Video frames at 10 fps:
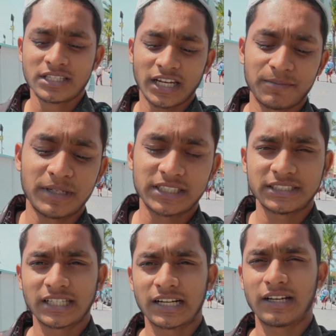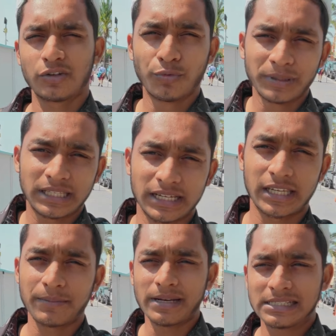চার মাসে যারা রোমে
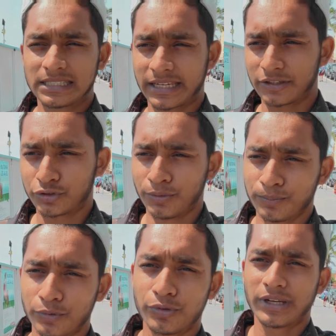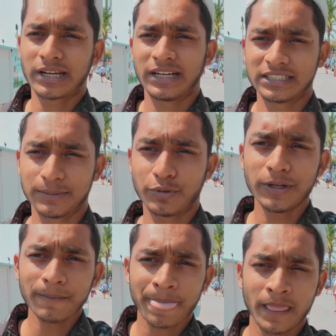থাকে ব্যানিস থাকে সম্পূর্ণ এখানে এসে পড়ে